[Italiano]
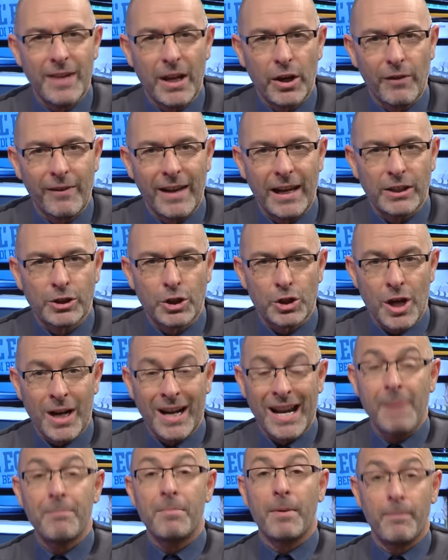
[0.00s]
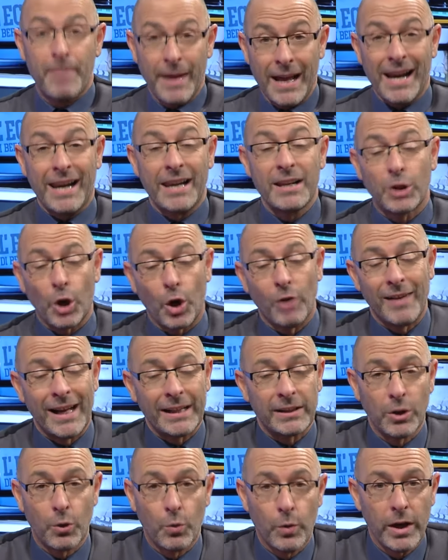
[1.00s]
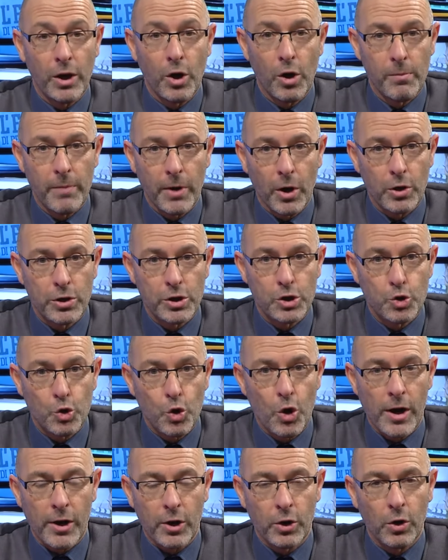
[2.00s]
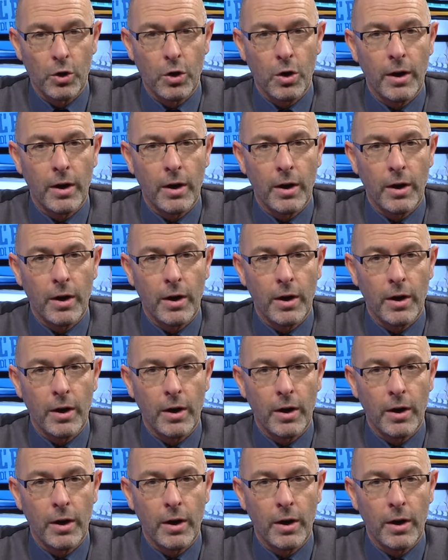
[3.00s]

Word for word: Novelli Social Club, ben ritrovati qui come ogni giorno